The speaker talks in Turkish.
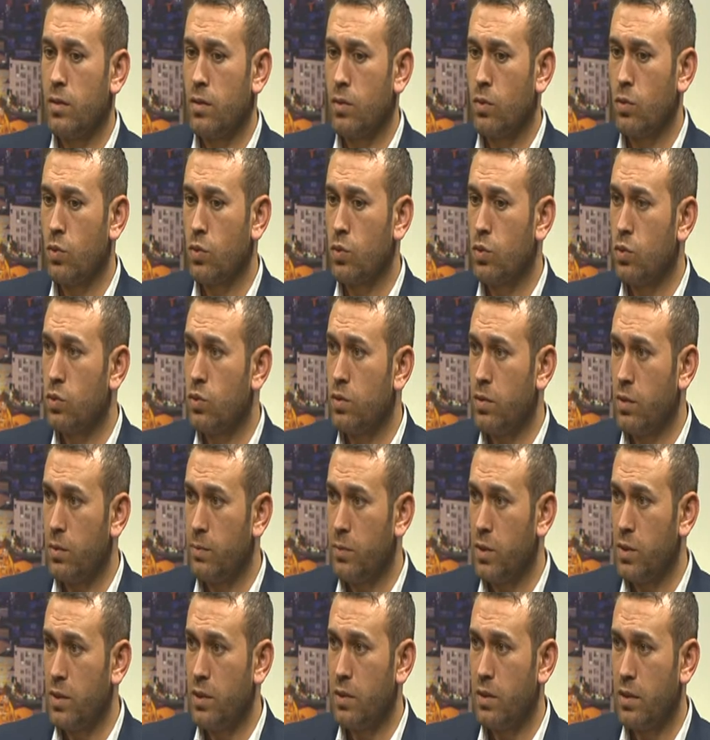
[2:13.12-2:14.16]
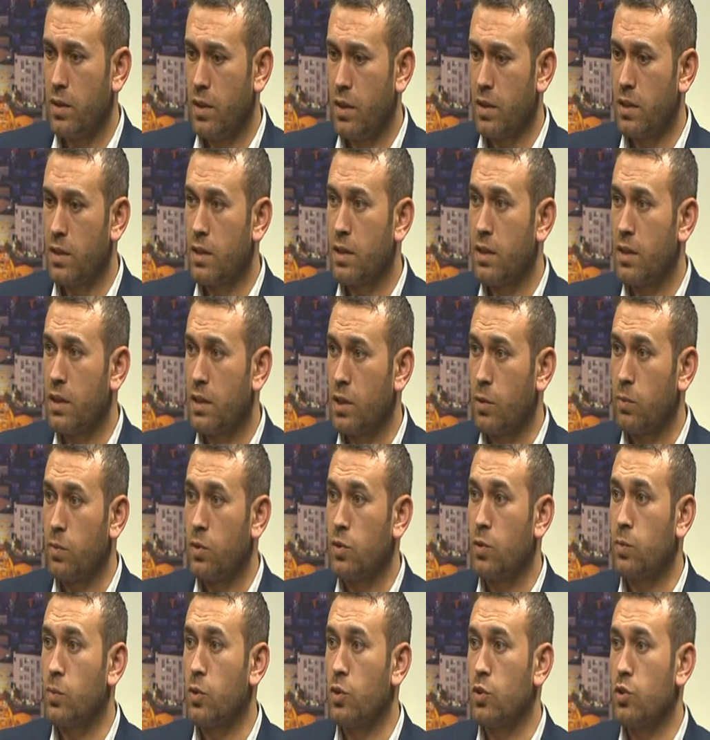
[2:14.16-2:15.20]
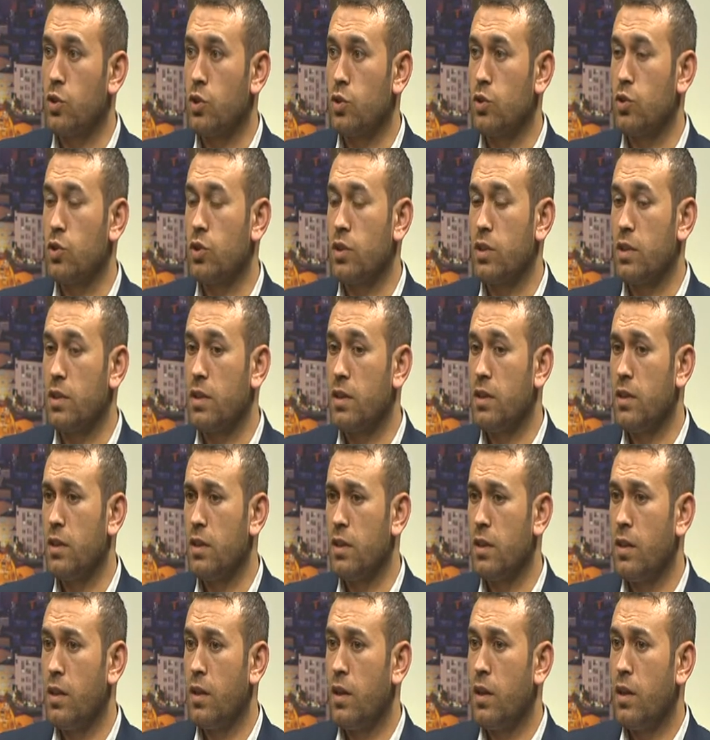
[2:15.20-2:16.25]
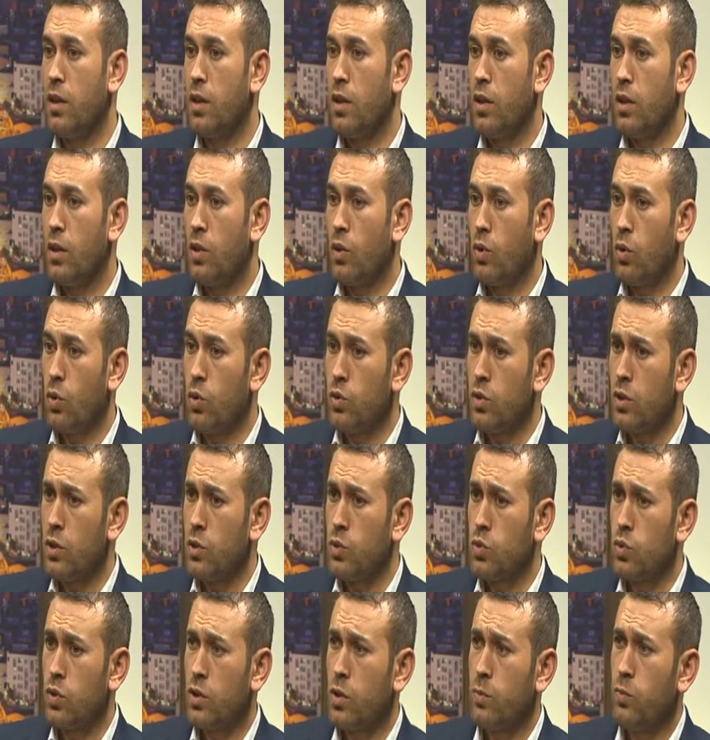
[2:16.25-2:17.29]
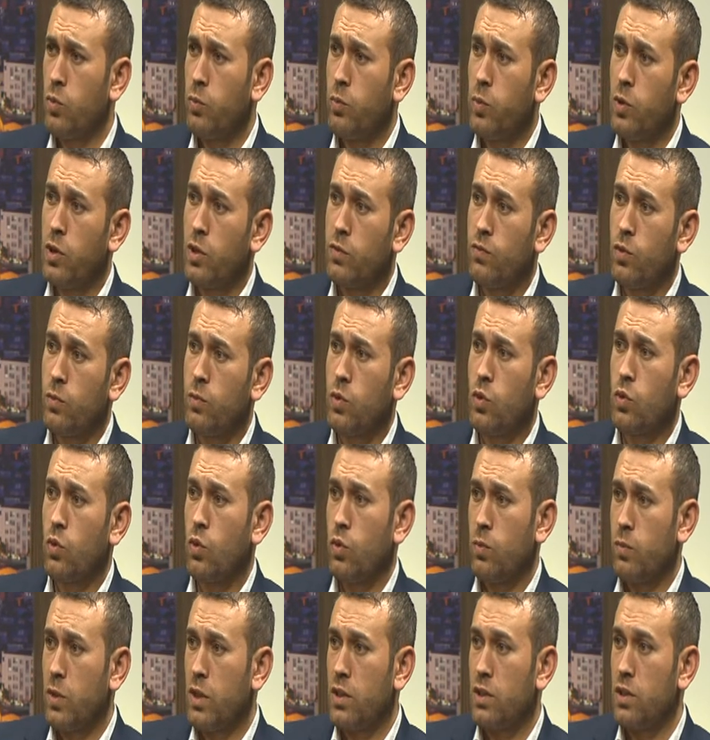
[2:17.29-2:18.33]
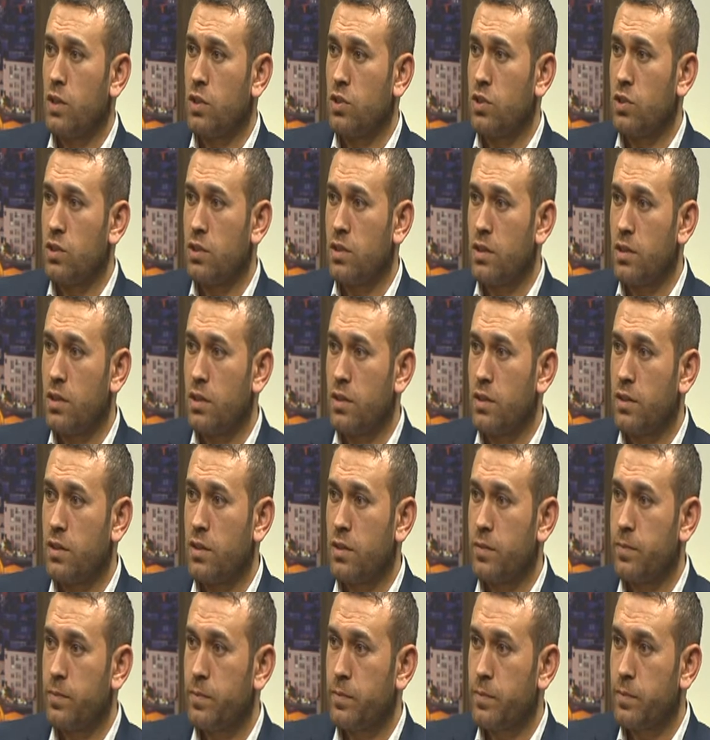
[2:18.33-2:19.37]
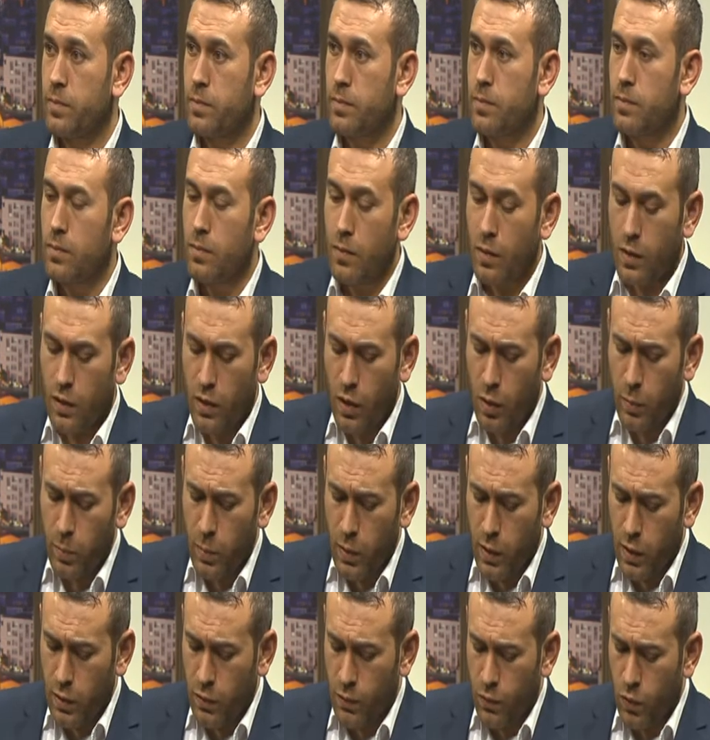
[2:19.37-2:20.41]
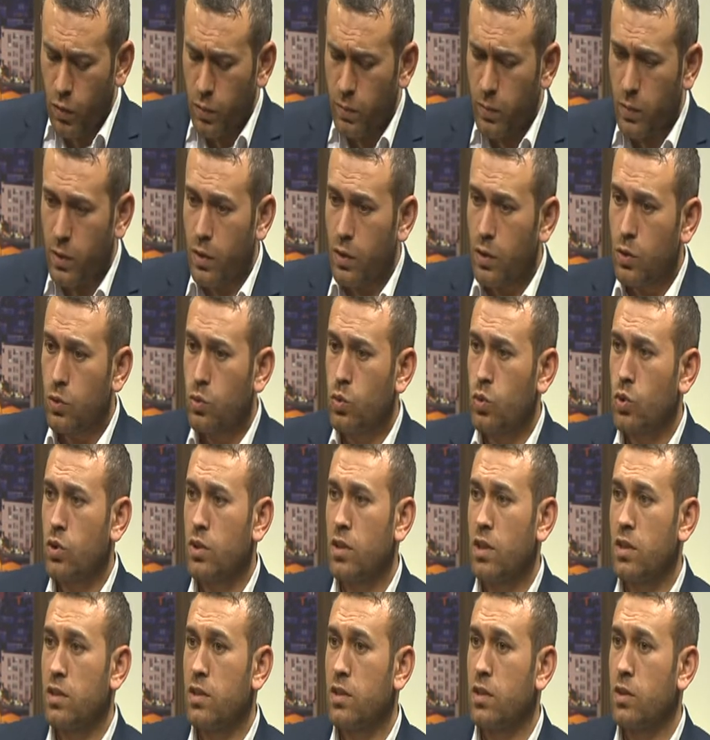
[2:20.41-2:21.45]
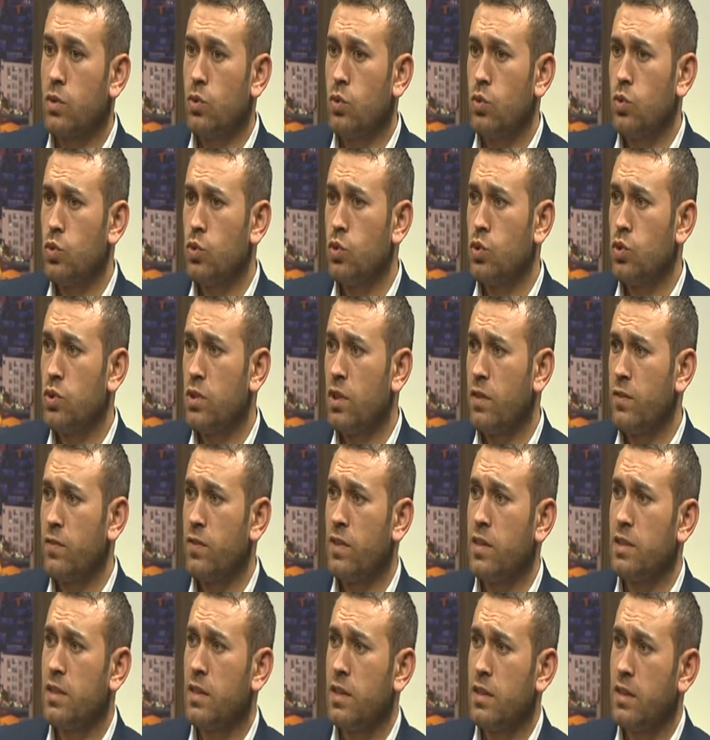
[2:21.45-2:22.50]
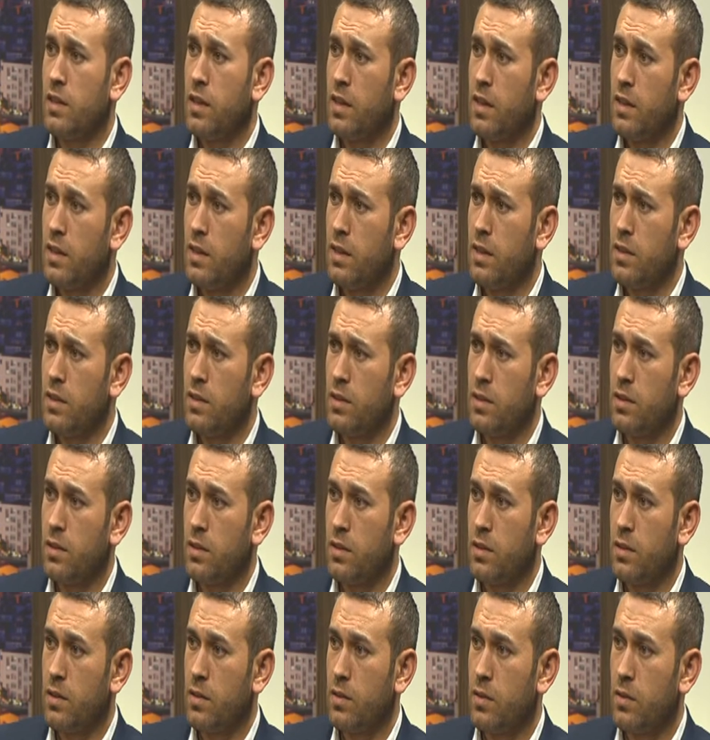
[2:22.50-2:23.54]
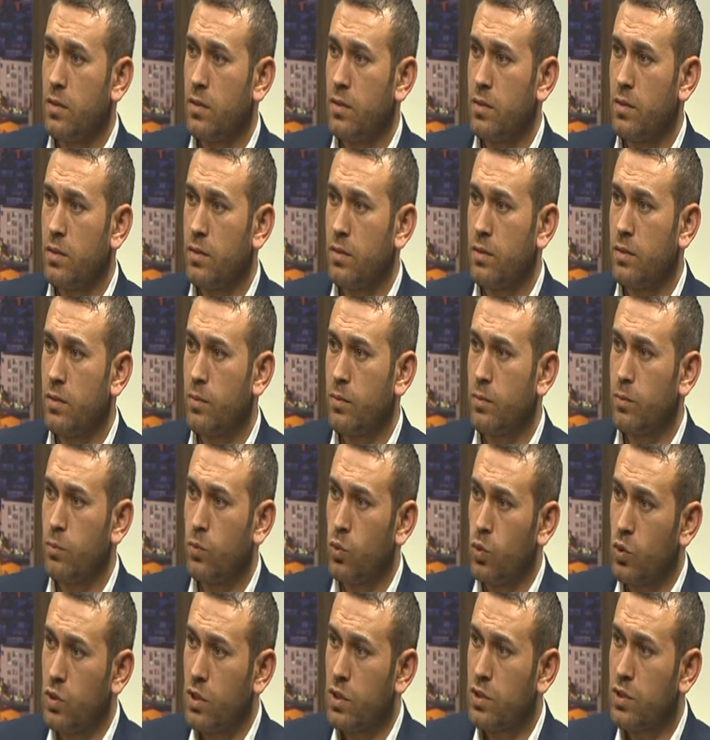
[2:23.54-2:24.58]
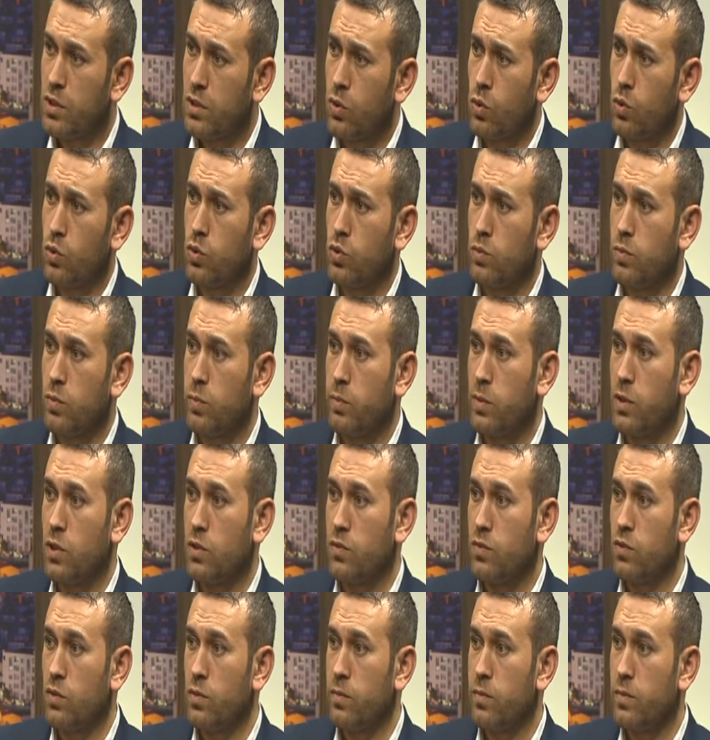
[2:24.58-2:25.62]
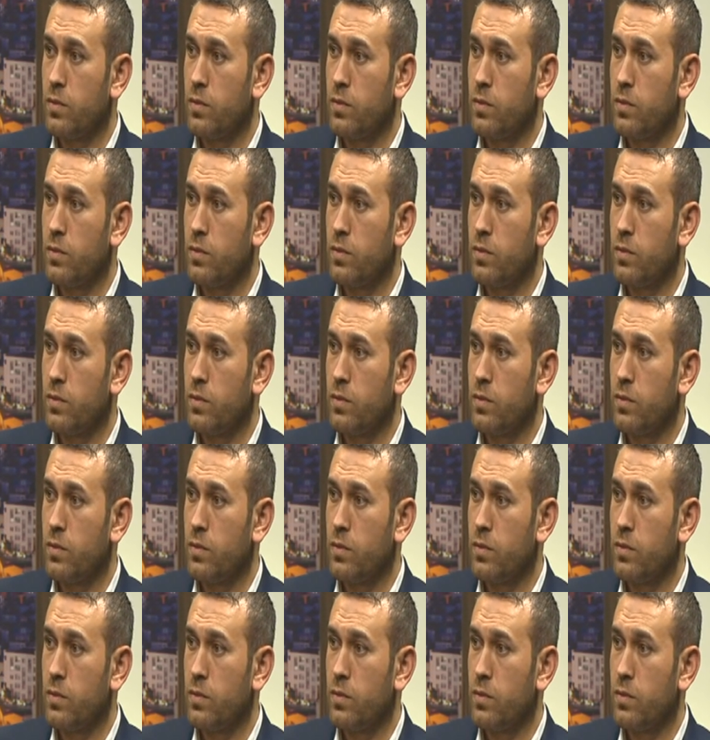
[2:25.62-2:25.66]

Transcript: kutlu bir etkinlik yapıldı, protesto etkinliği. Ondan sonra platformun kurulma ihtiyacı hissedildi. Tabi platform Türkiye'de 300'den fazla derneğin bünyesinde olduğu bir platform.